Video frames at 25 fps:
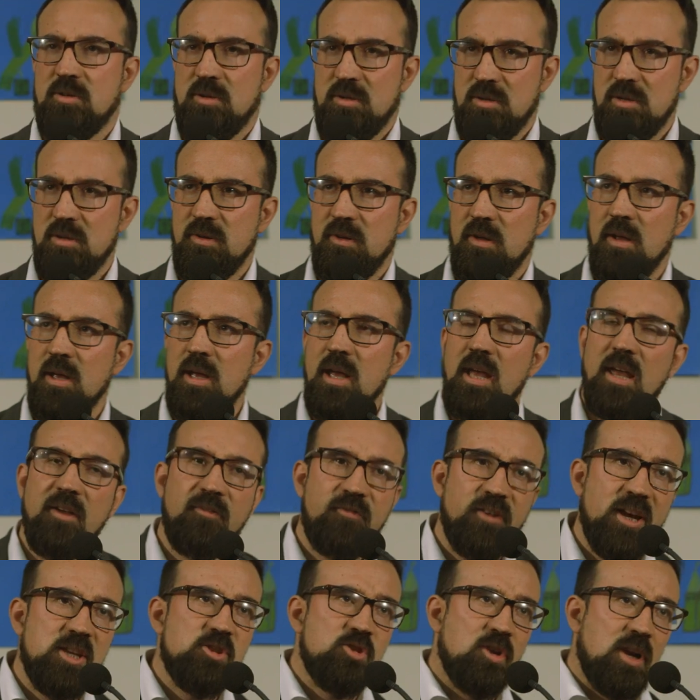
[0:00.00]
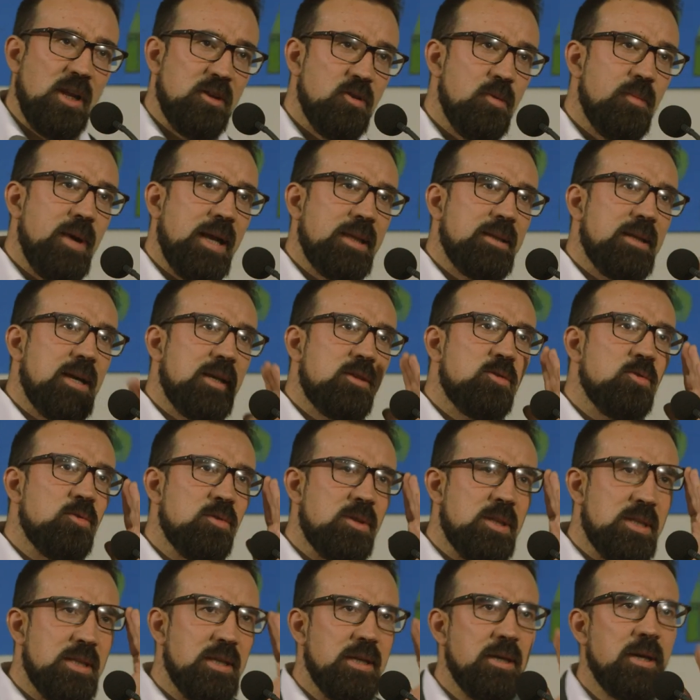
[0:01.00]
как я,
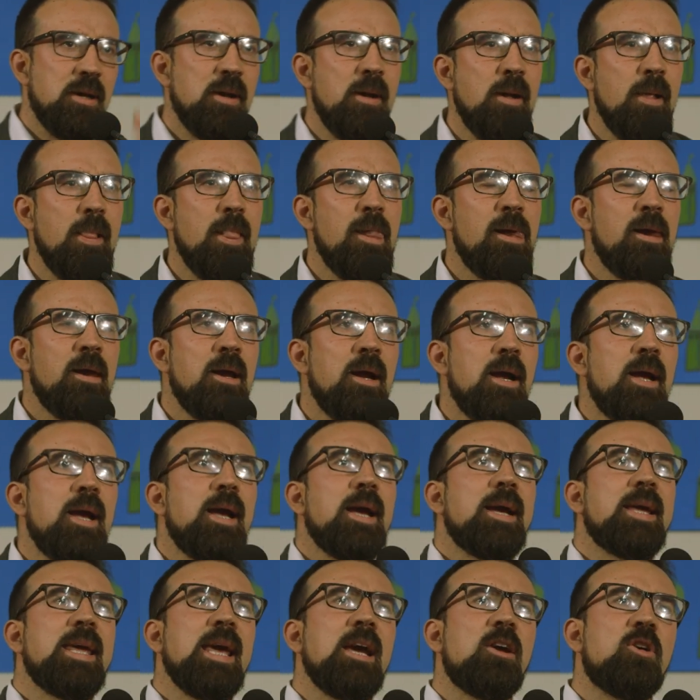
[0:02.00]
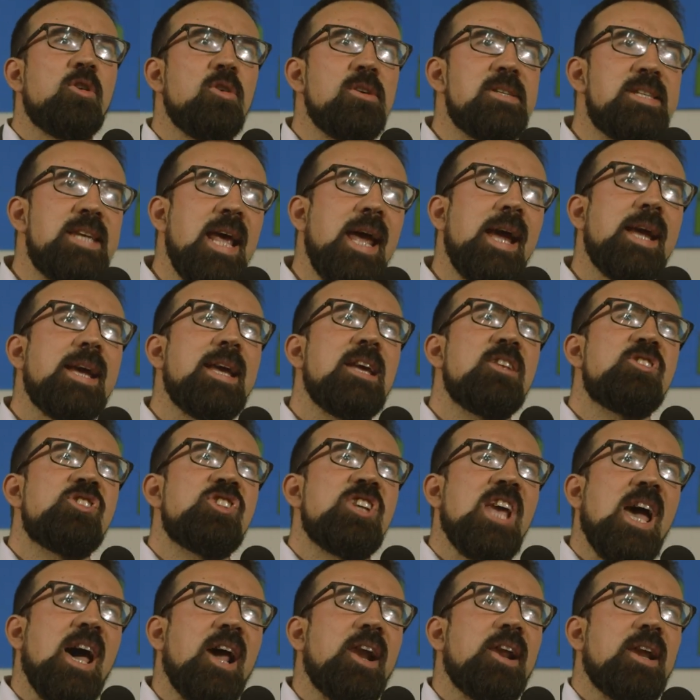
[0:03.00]
э, непол... Э,
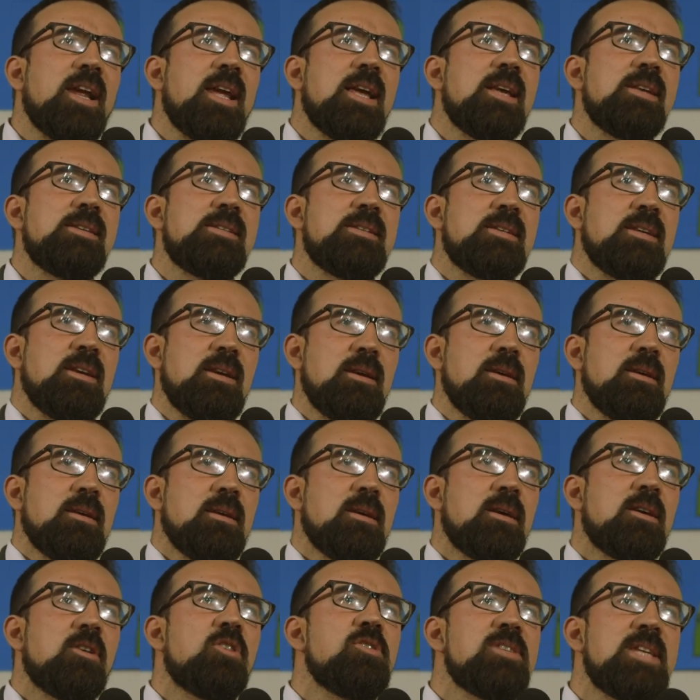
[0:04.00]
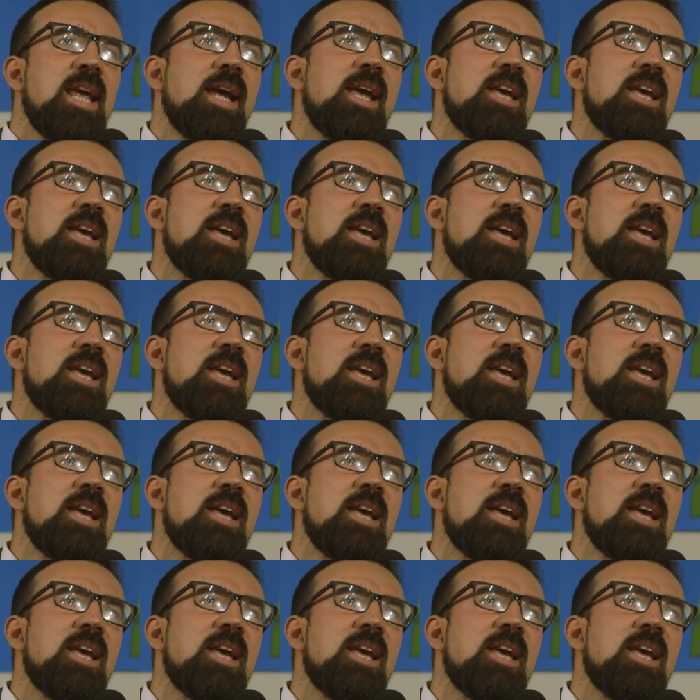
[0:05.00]
я обычный человек,